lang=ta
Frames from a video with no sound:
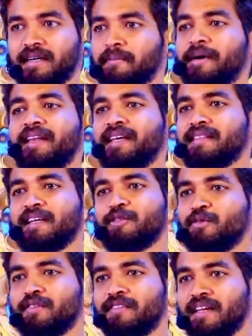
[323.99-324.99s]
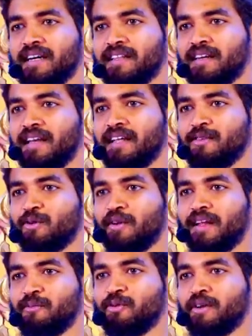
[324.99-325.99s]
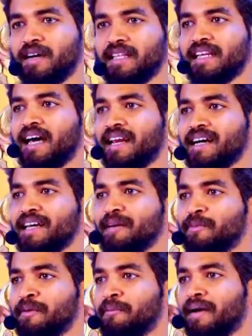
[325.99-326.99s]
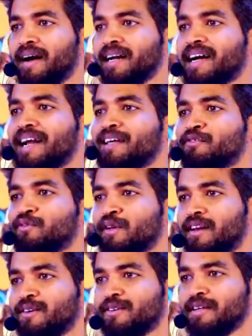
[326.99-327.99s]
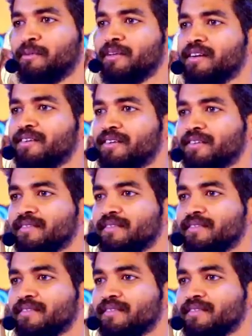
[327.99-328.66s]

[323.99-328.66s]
பெரிய தத்துவத்து விளக்கத்துக்கெலாம் இதுக்குள்ளெல்லாம் போகாதீங்க நரகம் எப்பயும் பார்க்க கலர்ஃபுல்லாக இருக்கும் எப்படி இருக்கும்